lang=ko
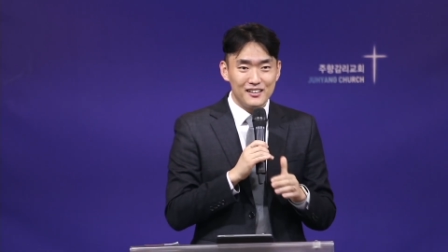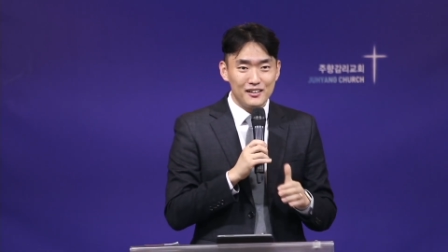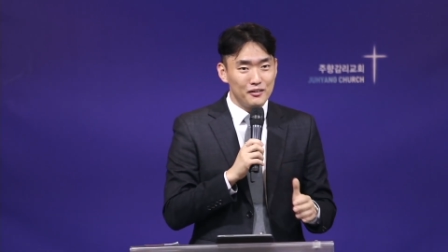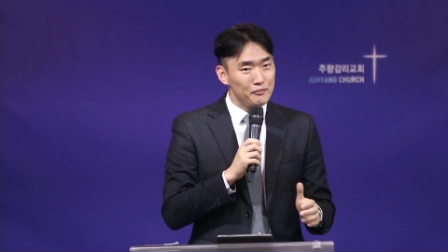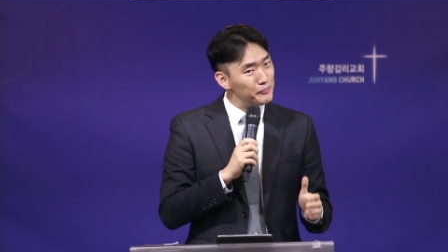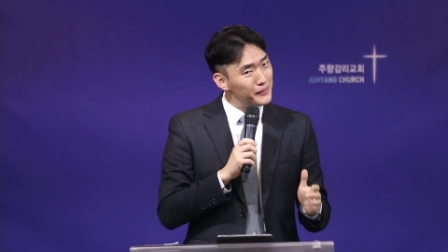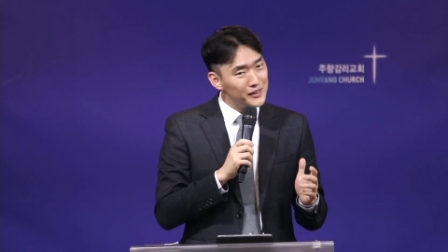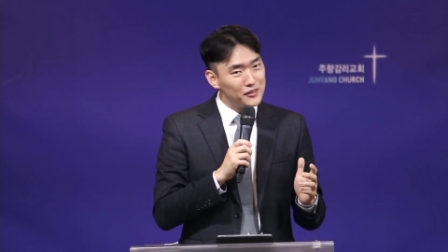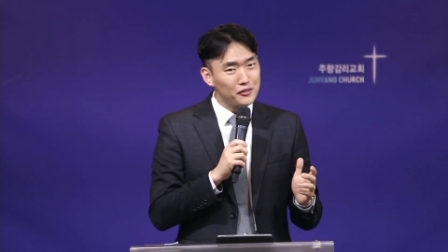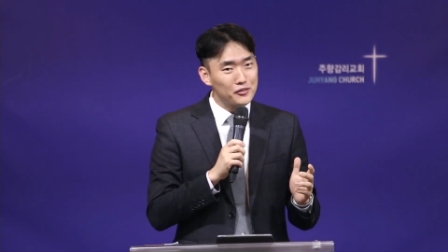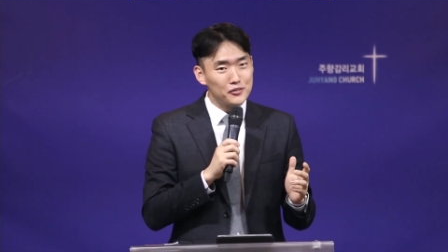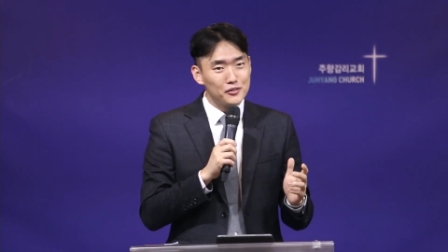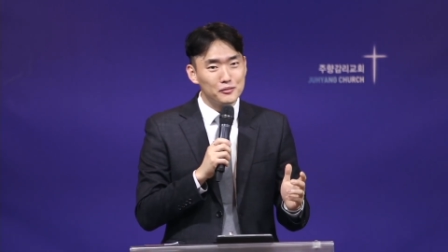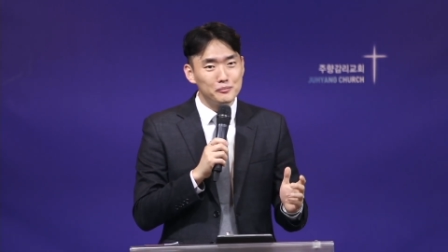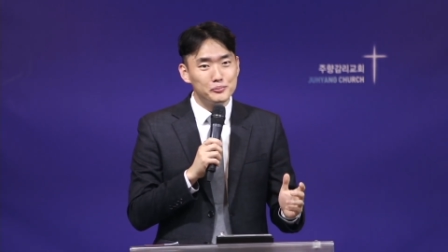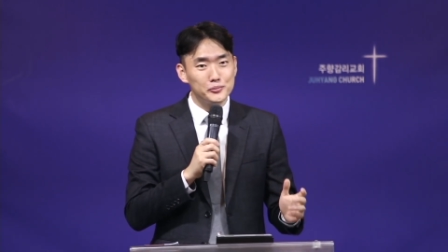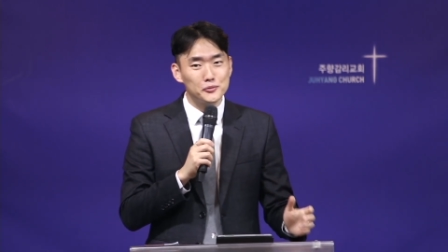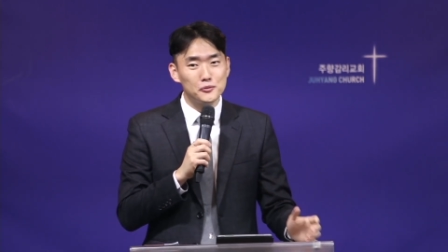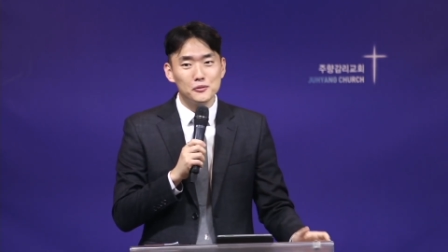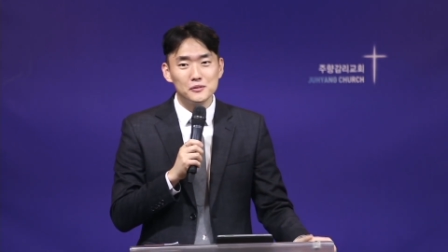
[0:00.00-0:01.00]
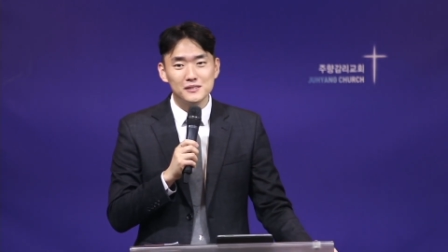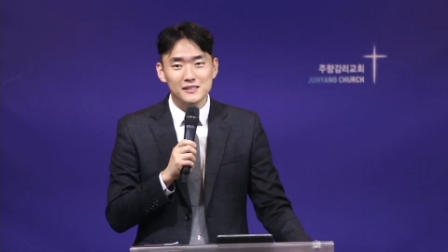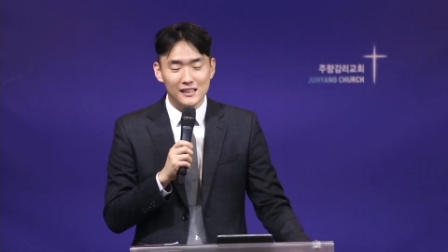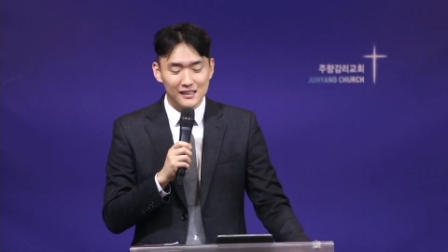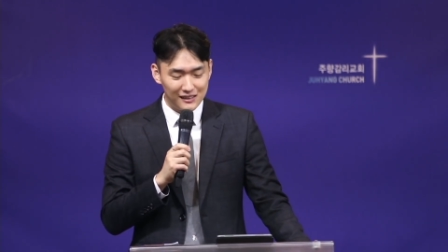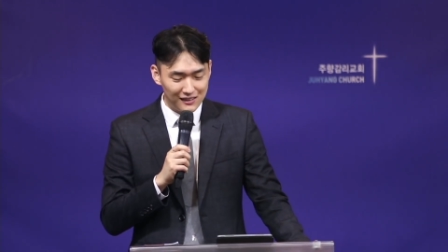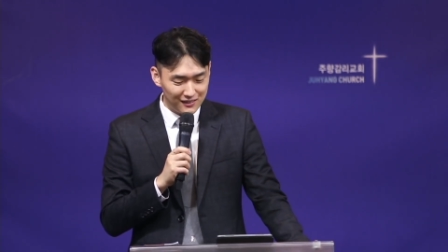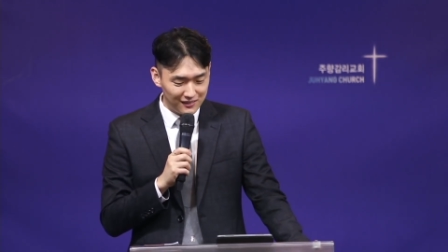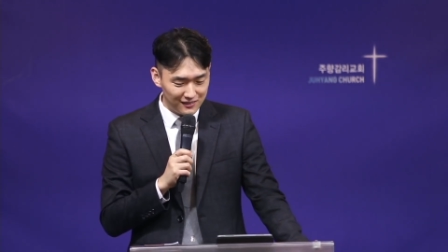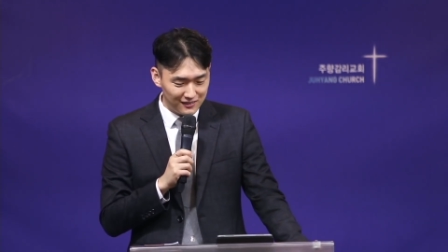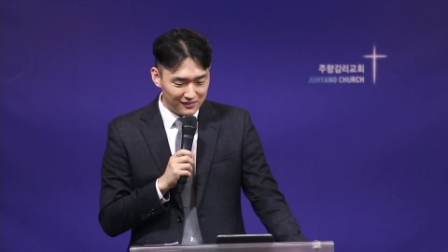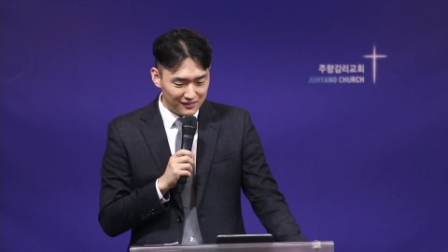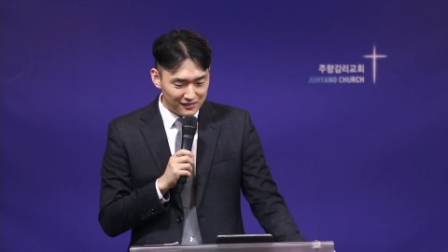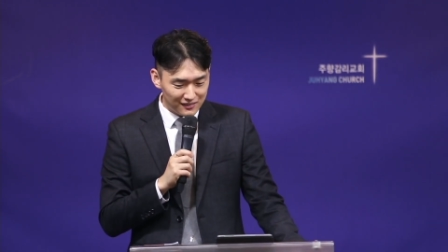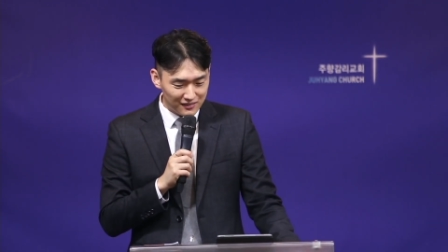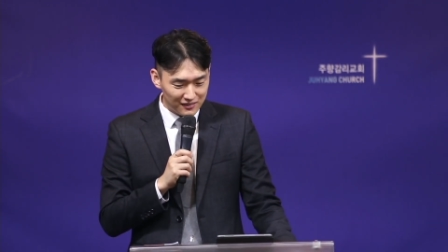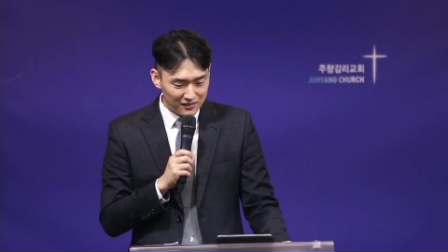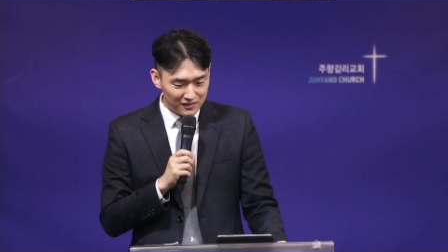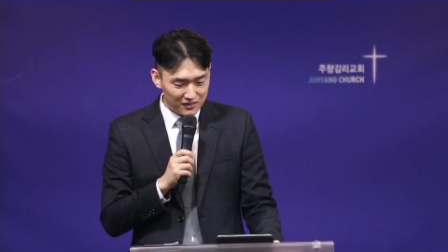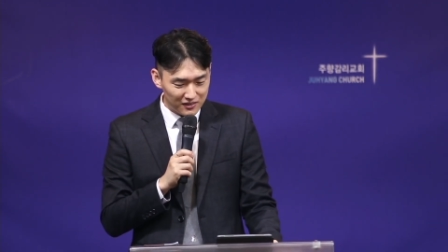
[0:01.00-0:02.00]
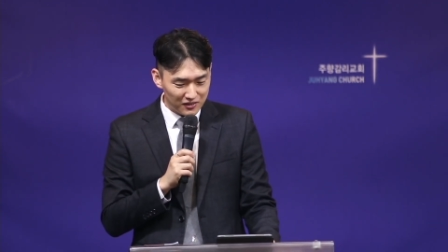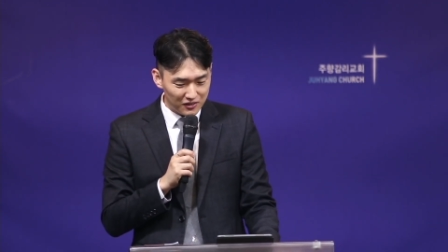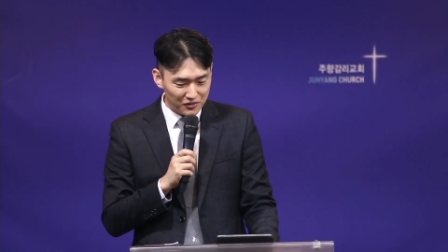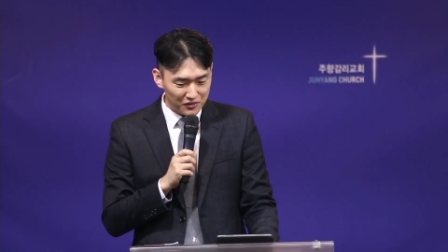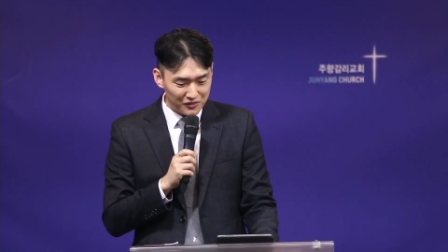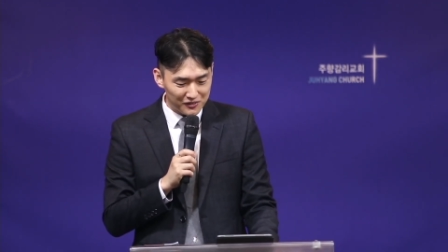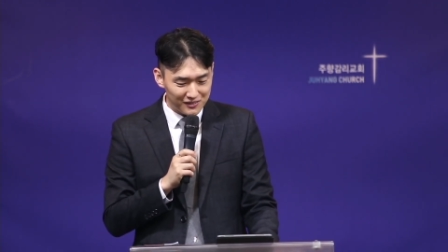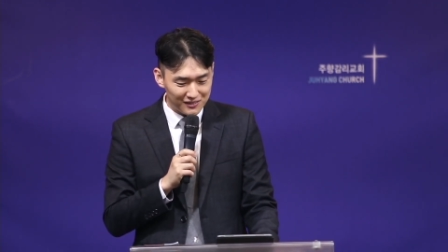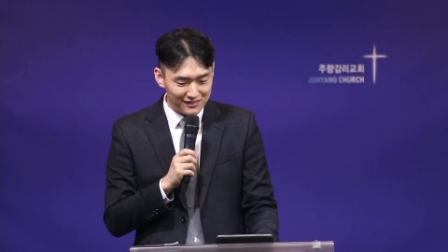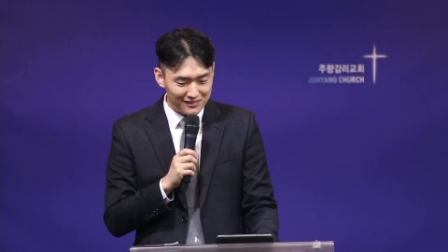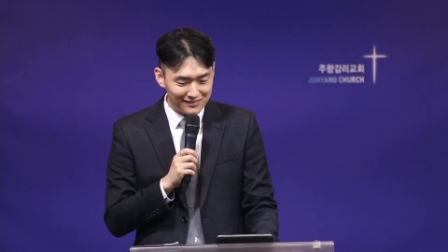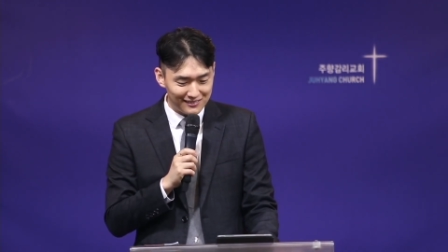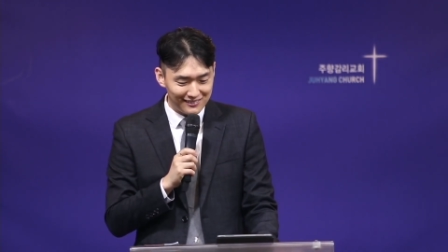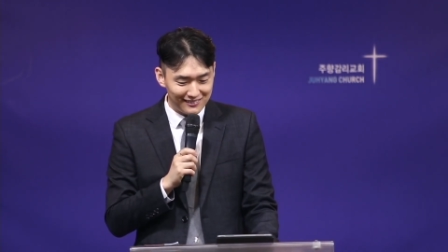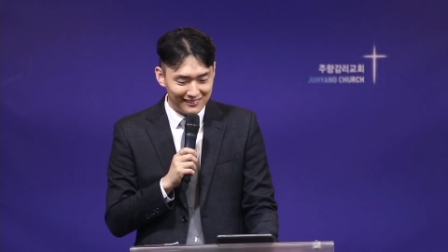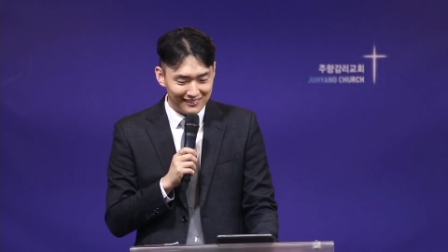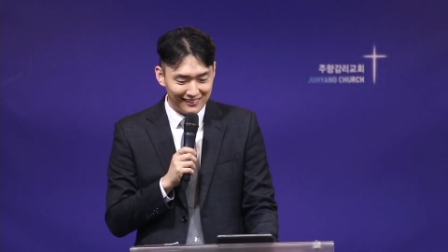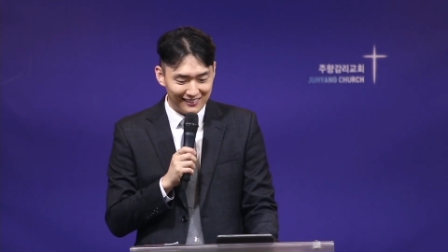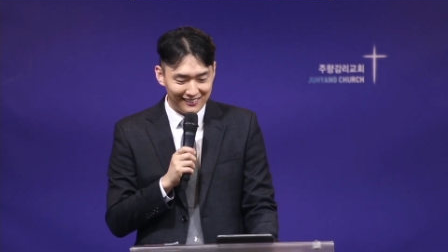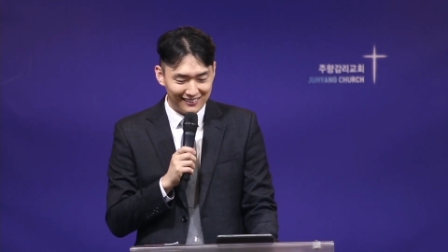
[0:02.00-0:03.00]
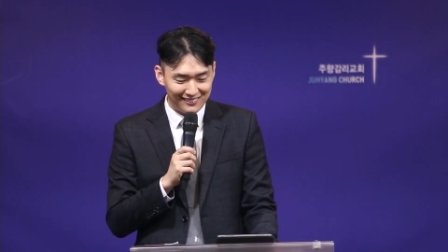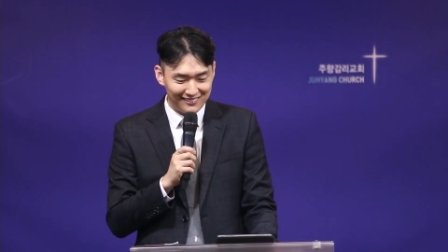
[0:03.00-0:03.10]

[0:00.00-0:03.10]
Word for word: 믿었던 부동산이 떨어질 때